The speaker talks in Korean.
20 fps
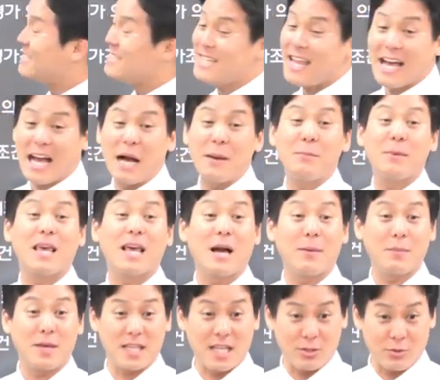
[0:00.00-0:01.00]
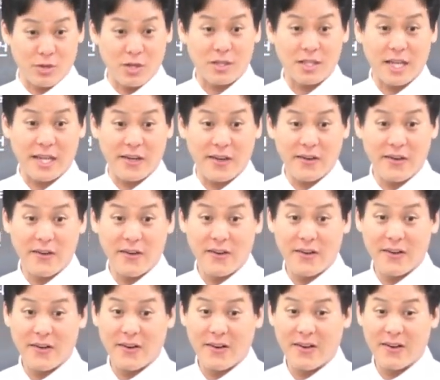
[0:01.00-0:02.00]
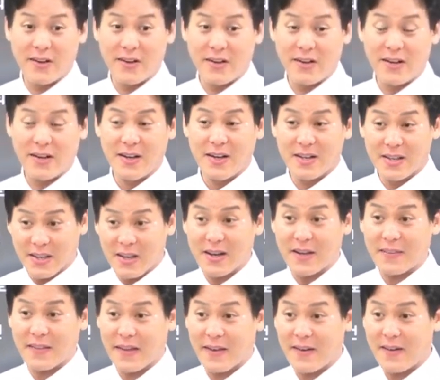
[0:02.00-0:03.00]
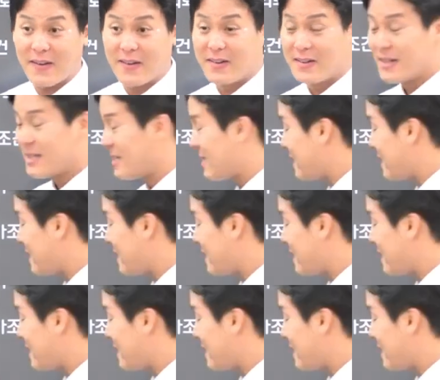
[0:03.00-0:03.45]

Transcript: 의대 감기 감기 자수 기억나요? 기억 안 나요?